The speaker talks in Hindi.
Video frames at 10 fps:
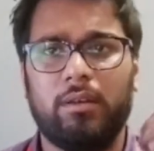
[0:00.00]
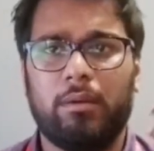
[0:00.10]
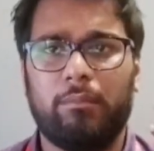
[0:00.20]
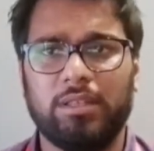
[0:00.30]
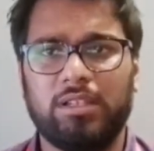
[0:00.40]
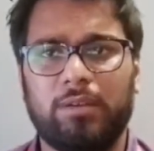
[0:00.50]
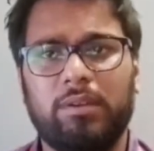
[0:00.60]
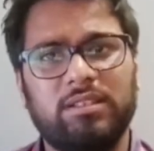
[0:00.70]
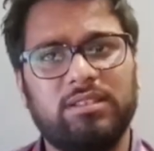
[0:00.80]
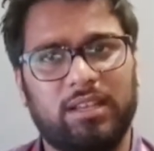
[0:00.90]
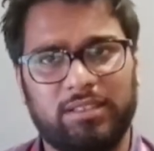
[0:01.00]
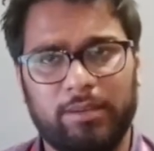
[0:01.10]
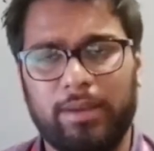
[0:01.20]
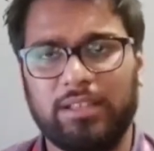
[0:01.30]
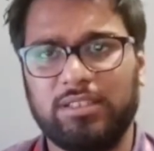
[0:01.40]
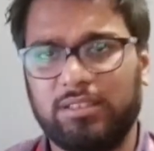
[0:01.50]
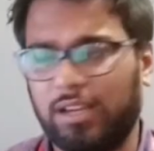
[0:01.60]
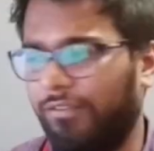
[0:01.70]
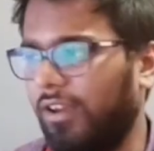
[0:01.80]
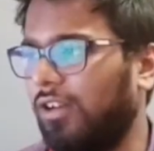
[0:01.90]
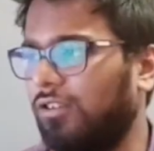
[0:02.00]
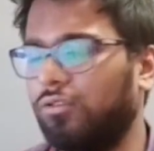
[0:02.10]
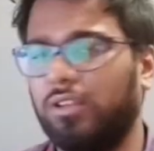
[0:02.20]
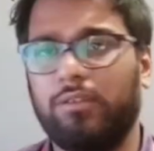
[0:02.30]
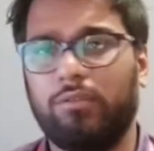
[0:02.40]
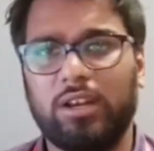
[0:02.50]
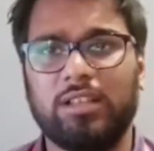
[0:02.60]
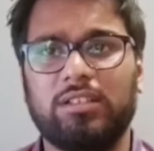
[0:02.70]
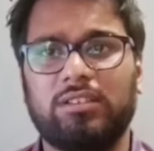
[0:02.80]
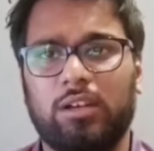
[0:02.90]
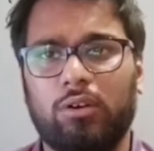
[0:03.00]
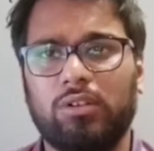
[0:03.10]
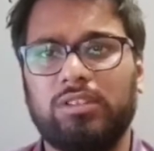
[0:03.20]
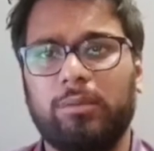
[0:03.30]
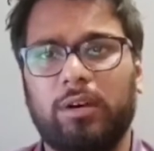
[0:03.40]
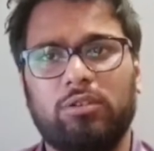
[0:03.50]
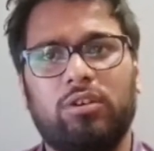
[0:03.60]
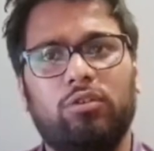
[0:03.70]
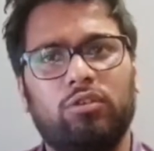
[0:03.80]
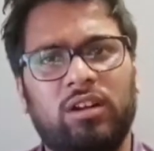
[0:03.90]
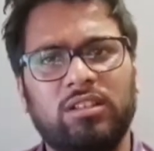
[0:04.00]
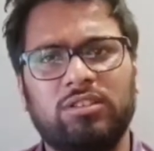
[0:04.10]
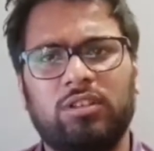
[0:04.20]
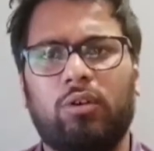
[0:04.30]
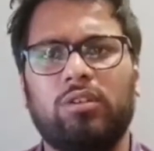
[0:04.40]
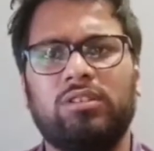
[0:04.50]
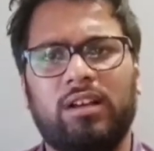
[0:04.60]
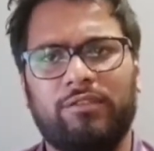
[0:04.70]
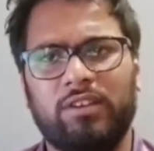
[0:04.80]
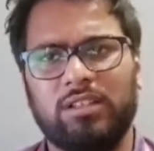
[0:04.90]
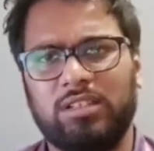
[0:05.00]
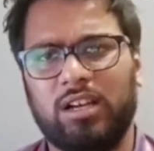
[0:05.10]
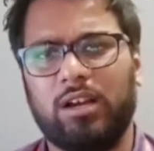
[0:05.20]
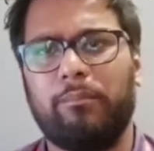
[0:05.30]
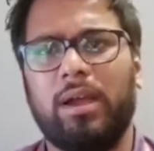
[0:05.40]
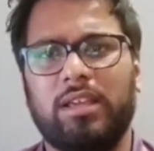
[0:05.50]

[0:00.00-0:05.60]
पंजाब किंग्स ऐसे मैचेस काफी हार चुकी है वही राजस्थान रॉयल्स की बात करूँ तो राजस्थान रॉयल्स ने काफी अच्छा कम